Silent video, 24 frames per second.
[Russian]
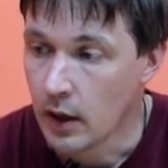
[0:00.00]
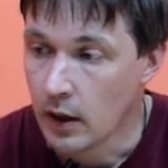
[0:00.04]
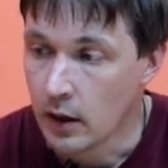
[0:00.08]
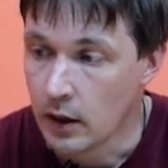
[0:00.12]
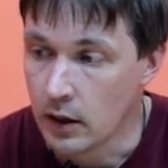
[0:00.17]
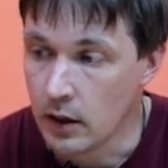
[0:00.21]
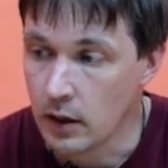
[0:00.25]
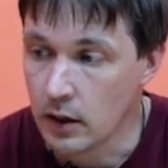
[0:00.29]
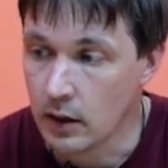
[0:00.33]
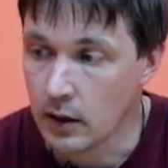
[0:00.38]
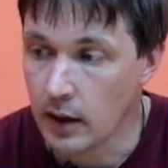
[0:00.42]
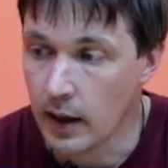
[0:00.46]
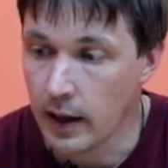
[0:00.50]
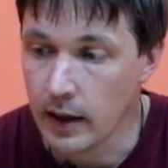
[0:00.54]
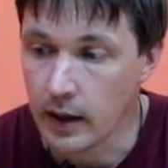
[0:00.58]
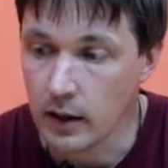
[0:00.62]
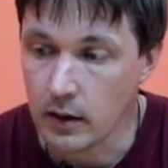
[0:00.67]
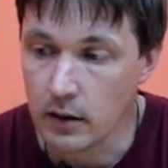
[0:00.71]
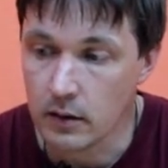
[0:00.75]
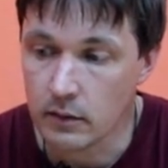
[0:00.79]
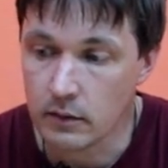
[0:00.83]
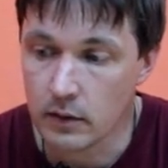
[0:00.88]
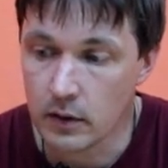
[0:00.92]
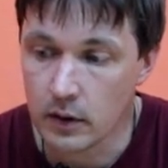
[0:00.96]
И для
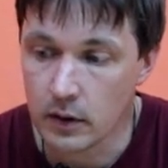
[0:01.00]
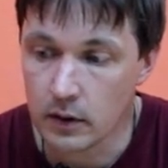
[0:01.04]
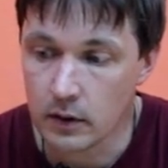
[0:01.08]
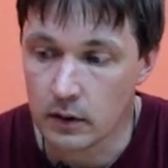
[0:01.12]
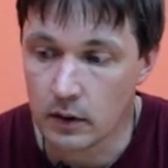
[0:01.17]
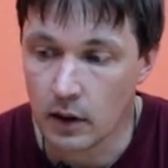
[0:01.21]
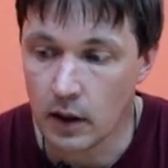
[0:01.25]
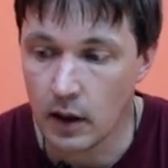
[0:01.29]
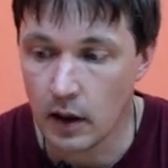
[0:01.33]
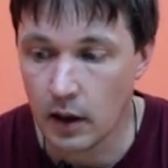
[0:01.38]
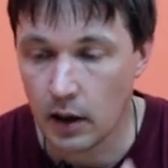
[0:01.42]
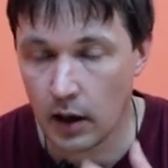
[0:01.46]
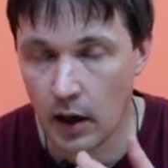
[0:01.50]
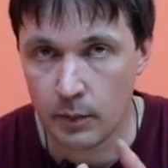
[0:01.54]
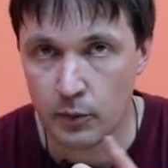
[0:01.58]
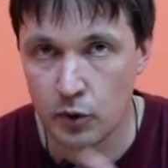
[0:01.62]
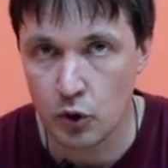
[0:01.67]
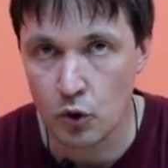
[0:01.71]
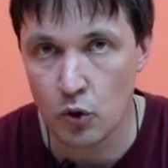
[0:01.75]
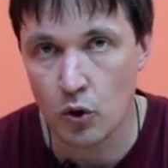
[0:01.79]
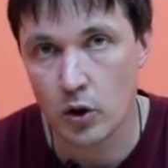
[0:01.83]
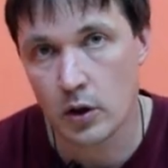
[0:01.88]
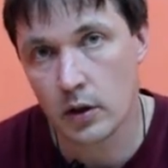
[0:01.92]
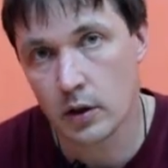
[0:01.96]
этого, для
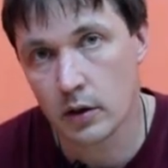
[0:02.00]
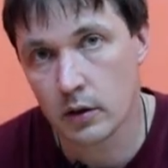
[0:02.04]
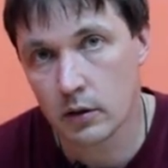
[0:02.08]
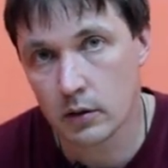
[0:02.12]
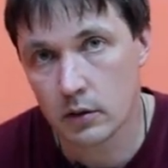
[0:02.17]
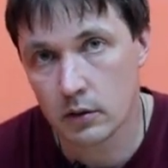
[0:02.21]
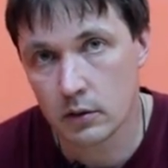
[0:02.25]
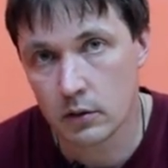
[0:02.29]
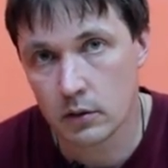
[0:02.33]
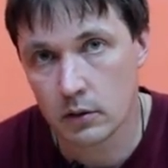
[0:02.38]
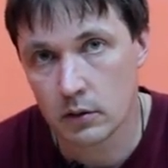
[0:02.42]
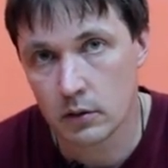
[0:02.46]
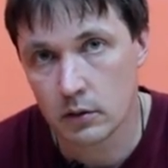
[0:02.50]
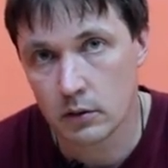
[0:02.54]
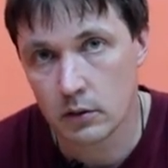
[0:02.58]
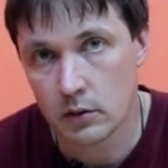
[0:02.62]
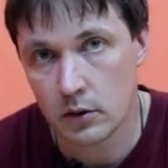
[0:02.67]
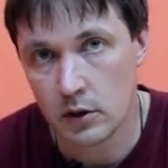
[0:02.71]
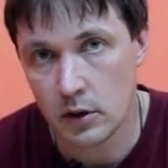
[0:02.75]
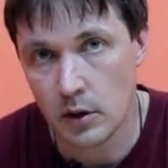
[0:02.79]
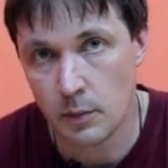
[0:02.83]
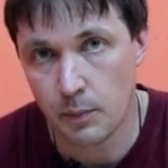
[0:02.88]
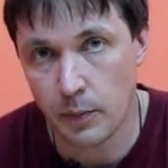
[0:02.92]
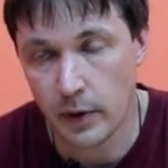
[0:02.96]
обзора
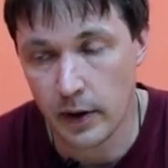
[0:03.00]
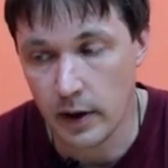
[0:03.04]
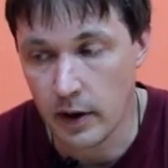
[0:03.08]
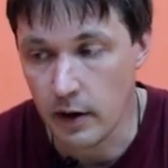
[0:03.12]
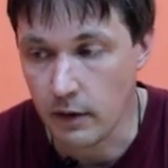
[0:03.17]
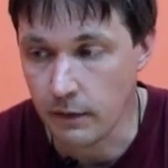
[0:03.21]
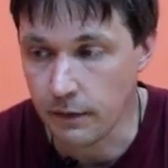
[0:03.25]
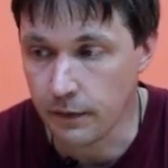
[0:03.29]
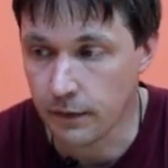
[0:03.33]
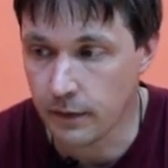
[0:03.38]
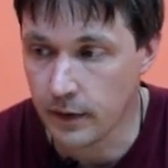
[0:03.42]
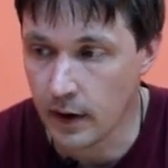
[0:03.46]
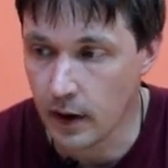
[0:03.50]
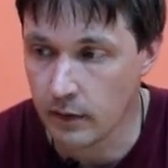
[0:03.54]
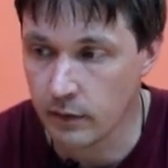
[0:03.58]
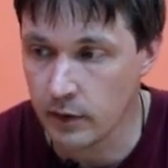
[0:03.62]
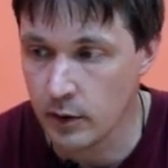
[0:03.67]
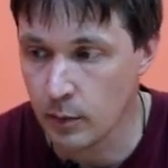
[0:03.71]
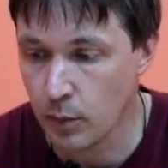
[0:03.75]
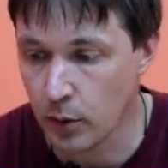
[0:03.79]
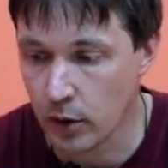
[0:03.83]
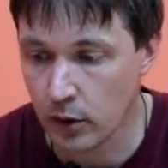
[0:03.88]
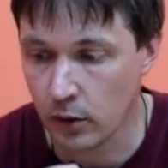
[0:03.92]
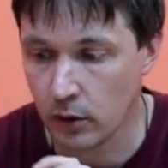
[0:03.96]
типа F, я
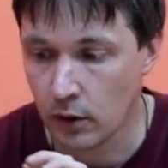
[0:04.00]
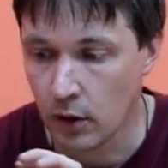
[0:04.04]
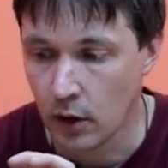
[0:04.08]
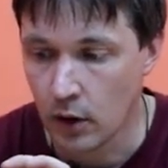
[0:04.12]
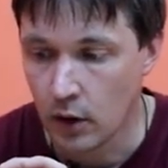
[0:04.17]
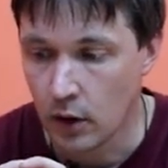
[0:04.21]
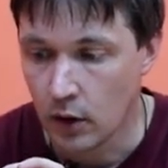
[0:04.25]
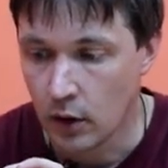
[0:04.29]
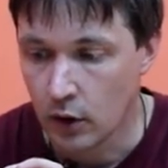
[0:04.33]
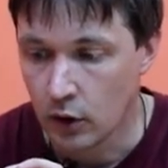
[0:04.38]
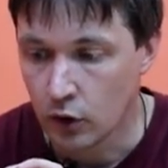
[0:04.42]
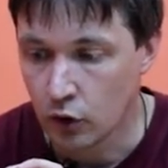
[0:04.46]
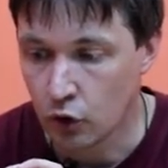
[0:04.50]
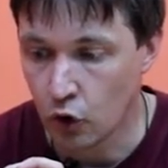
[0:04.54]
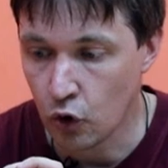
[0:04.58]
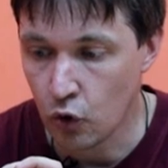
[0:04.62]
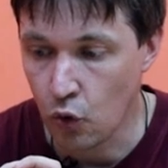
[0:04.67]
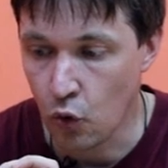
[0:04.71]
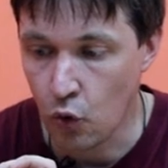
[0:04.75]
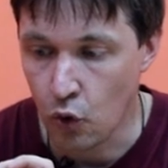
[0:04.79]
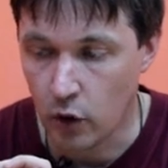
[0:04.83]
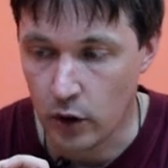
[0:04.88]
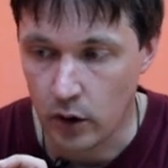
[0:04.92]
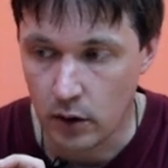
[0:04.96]
выбрал
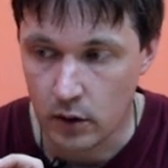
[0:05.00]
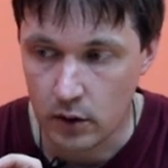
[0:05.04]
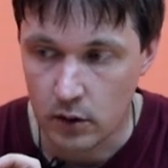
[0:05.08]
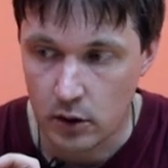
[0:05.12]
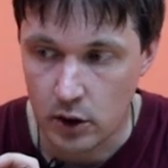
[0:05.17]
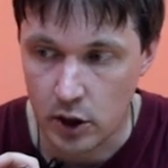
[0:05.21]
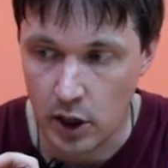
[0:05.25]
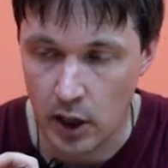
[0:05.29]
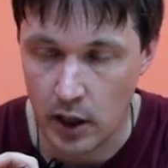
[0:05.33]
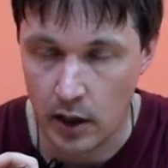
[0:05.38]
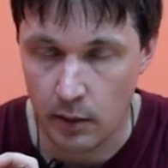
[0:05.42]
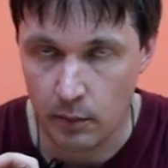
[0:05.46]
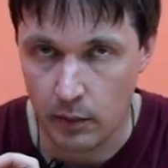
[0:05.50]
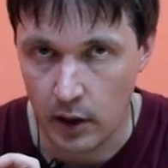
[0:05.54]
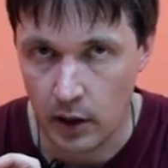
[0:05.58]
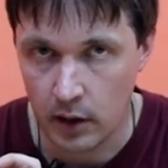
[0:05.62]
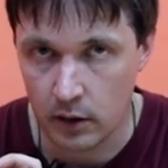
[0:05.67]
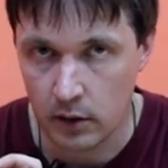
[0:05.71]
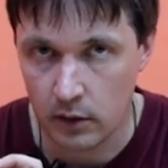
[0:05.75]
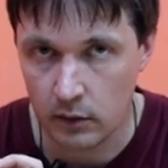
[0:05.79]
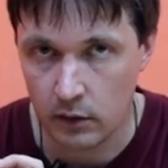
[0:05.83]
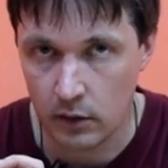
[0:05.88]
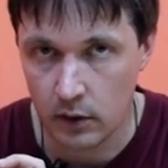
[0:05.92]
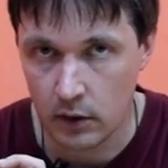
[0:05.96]
другой шлем
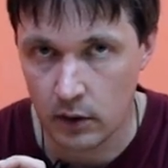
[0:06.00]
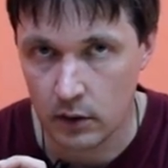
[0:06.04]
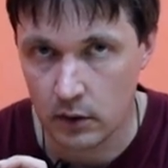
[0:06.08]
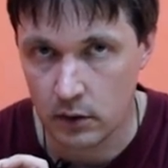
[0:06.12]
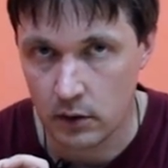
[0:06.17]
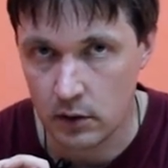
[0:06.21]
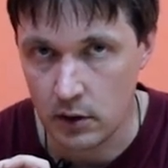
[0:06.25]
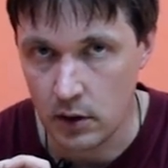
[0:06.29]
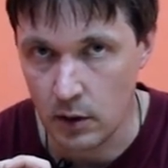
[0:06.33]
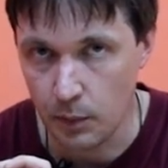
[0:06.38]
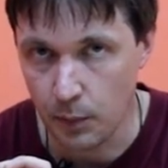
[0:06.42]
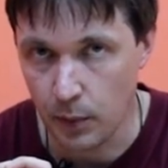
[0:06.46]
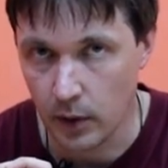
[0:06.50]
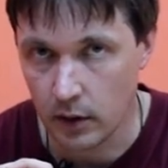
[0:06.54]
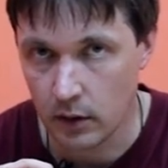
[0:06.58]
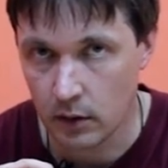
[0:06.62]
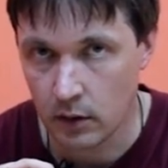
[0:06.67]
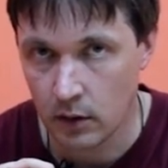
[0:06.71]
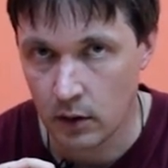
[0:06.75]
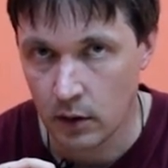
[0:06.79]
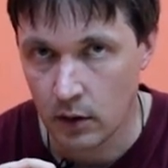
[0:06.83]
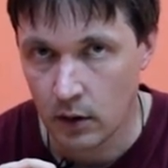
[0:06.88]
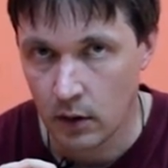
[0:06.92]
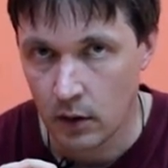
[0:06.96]
этого типа,
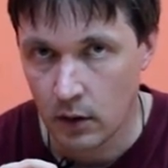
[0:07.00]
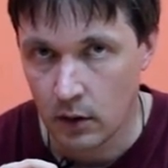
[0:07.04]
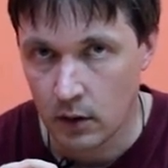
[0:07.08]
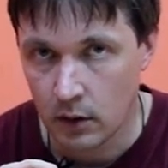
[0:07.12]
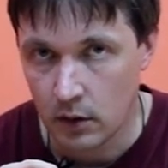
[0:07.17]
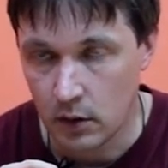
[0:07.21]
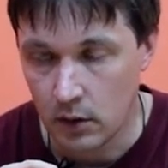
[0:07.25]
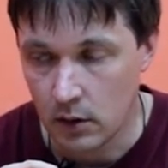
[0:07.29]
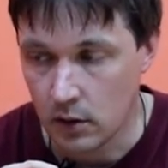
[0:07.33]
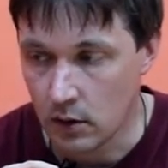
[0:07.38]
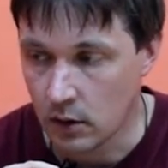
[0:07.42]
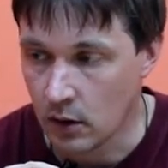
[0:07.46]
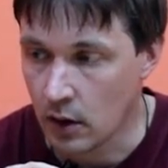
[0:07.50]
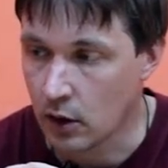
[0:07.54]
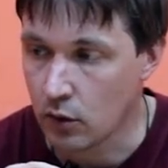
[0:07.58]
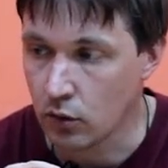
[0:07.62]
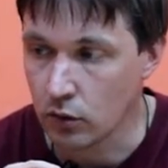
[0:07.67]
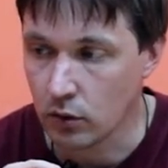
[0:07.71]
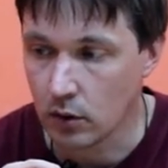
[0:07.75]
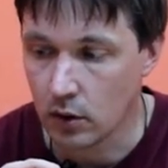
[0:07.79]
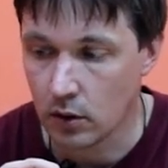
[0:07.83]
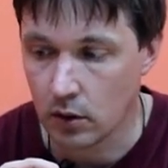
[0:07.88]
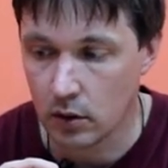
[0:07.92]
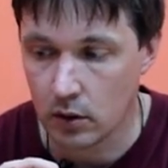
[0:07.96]

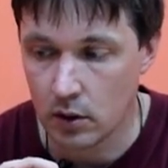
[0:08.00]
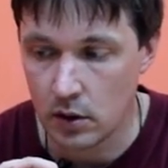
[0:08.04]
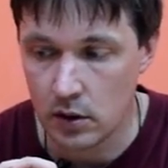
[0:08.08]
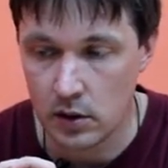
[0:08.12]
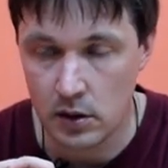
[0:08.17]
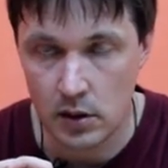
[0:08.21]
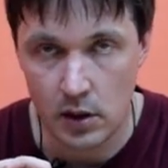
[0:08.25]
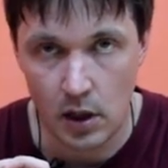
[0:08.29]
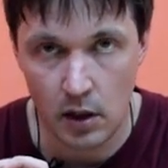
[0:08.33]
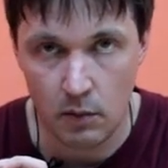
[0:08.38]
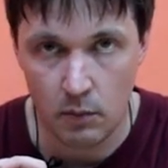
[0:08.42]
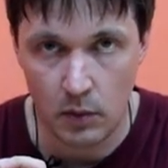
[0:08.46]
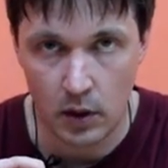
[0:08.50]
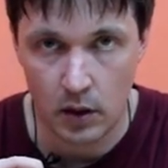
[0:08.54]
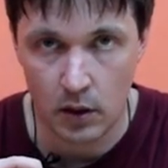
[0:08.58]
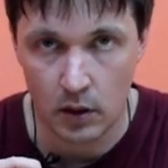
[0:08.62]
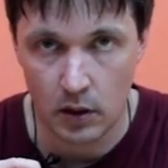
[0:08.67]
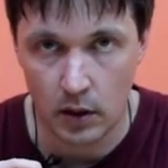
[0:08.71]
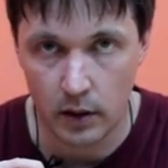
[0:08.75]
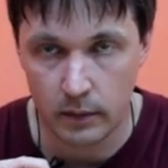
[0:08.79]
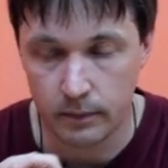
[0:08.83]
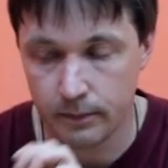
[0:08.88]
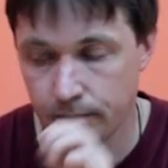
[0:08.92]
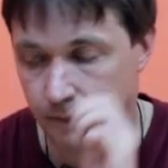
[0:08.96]
находка из
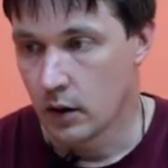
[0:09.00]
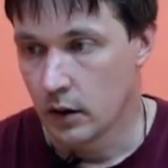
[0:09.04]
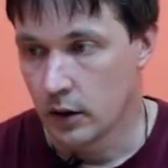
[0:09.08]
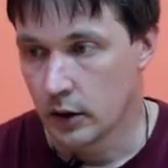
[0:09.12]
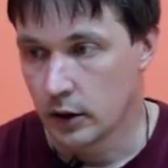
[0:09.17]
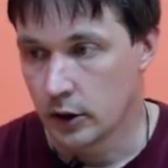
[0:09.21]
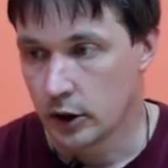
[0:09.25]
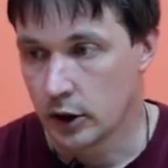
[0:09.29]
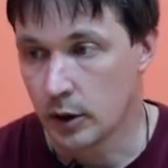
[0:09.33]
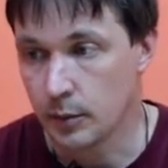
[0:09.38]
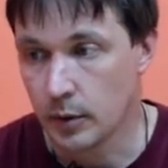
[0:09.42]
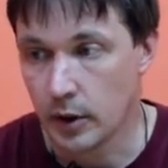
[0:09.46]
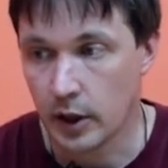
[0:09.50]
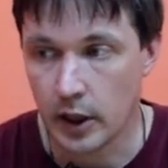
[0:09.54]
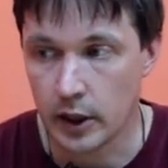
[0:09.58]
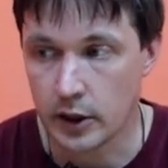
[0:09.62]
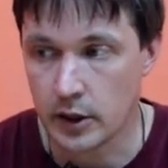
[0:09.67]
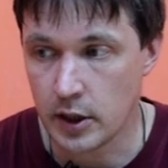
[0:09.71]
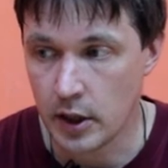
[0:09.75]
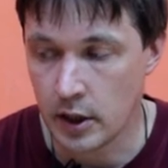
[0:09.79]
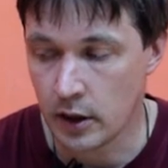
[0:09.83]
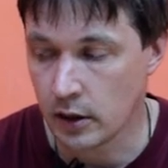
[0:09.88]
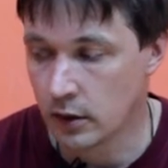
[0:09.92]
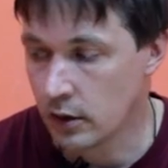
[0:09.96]
Неймегена. Чем
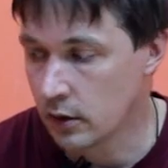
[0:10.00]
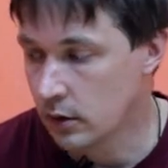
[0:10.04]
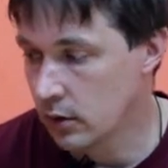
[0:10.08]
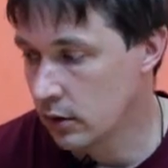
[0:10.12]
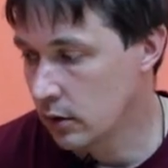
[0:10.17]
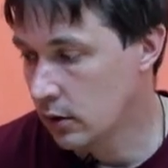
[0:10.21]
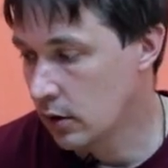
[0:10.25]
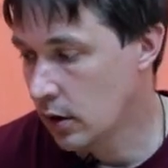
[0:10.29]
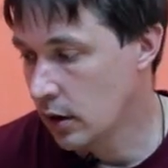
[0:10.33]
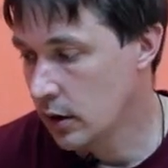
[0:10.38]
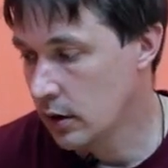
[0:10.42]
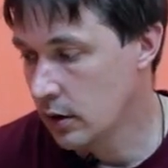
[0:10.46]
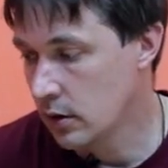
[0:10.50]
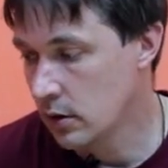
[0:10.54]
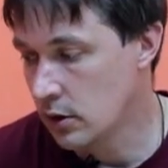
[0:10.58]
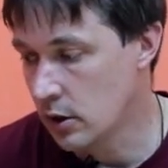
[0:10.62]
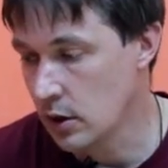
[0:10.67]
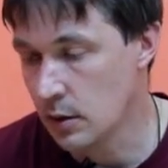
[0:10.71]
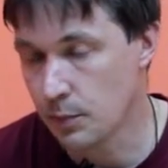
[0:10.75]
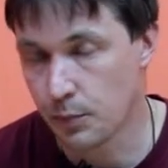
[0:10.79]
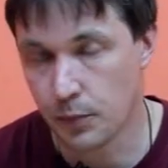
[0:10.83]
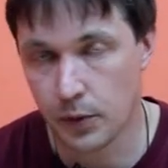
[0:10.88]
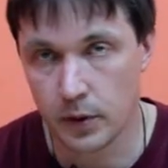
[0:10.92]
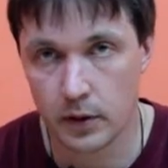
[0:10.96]
характерен этот
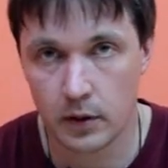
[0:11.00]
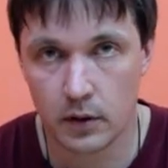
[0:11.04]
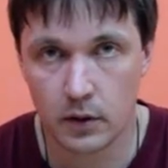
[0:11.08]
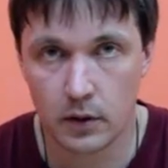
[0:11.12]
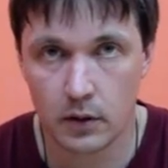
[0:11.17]
тип?